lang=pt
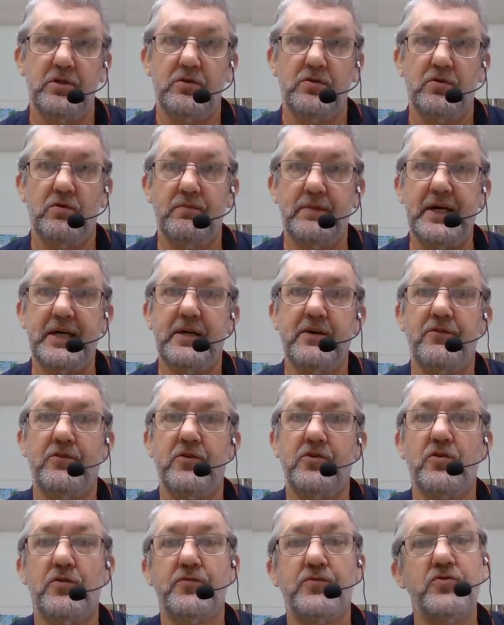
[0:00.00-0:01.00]
Como é que eu vou
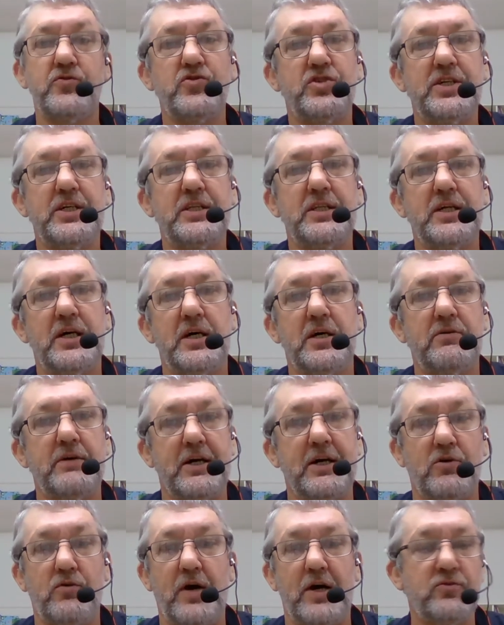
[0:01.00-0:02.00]
confundir? Não, é
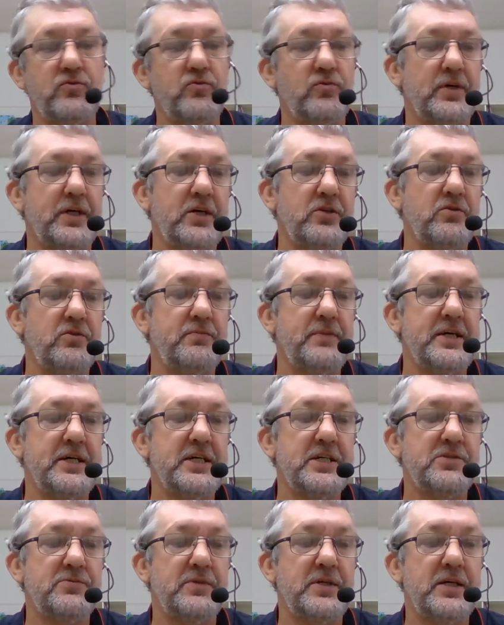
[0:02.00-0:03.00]
quarto ano
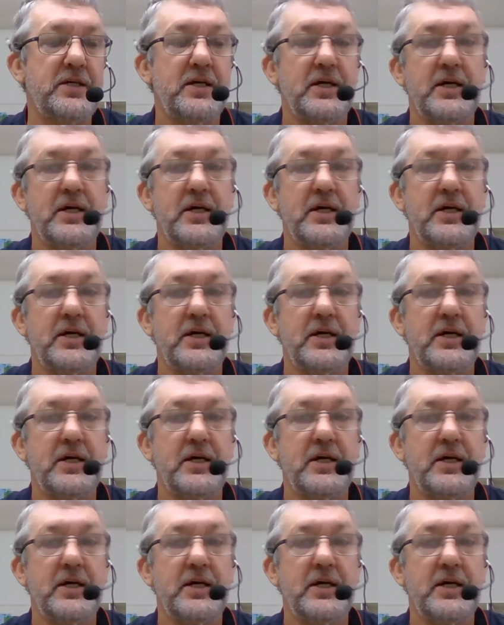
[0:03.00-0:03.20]
mesmo, né?